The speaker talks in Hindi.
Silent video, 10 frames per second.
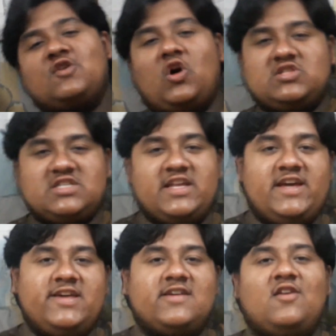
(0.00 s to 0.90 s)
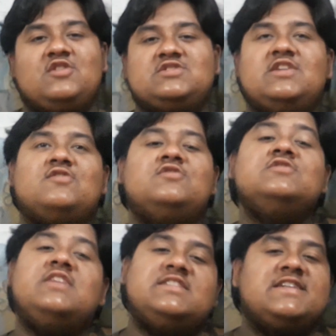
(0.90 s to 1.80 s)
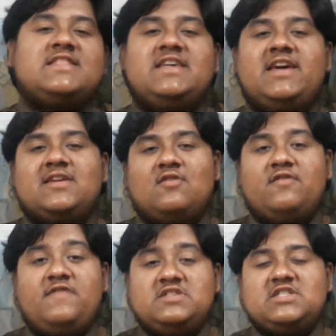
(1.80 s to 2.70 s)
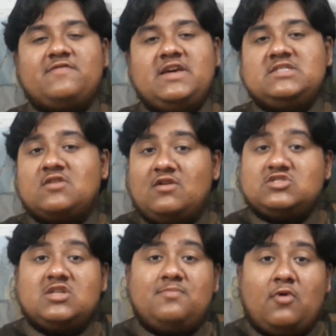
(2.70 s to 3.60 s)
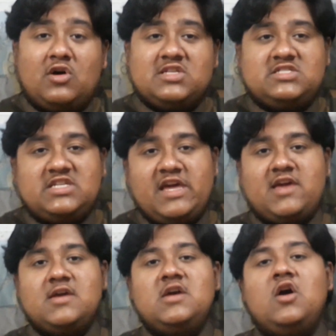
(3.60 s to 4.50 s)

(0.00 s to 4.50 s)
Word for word: ग्लॉस्टर है ग्लॉस्टर को दे सकती है क्योंकि फ़ीचर वाइज ग्लॉस्टर बहुत अच्छी है